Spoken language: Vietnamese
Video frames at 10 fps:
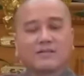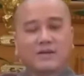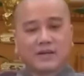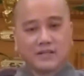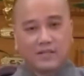
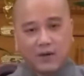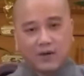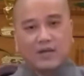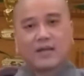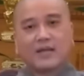và khi
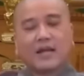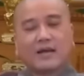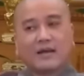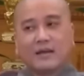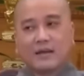nói lên
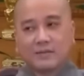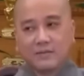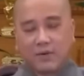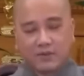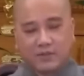là
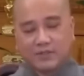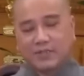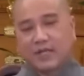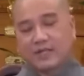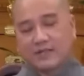mọi người
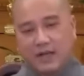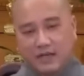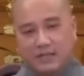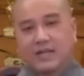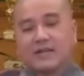sẽ
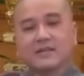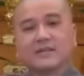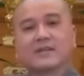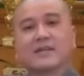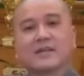nhận ra
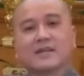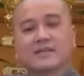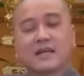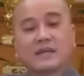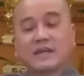được
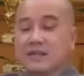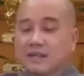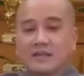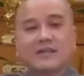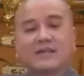cái cái
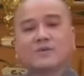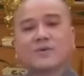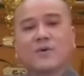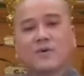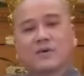thiên liêng
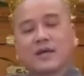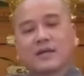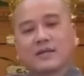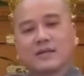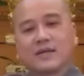của
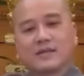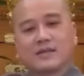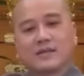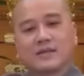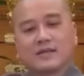cái
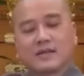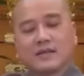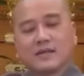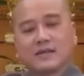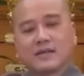cái
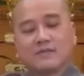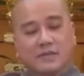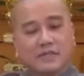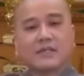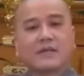cái cái
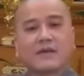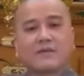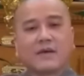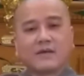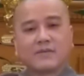vị tỳ
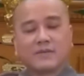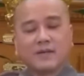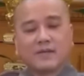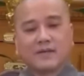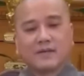kheo đó
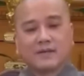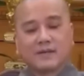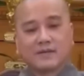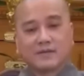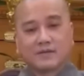
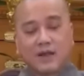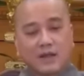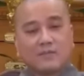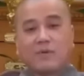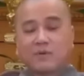đó
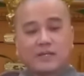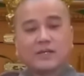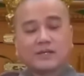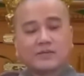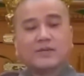là một cái
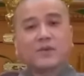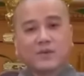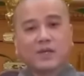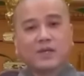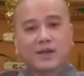chữ ví
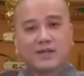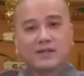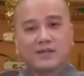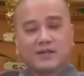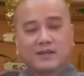dụ vậy thôi
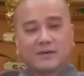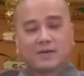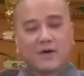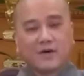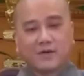
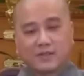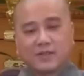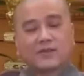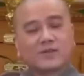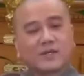còn
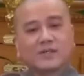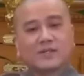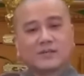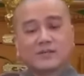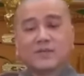rất nhiều chữ
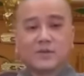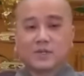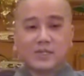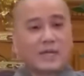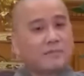nữa ví dụ
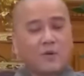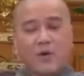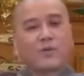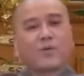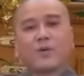chữ nam
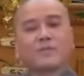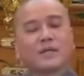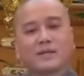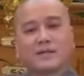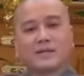mô cũng không dịch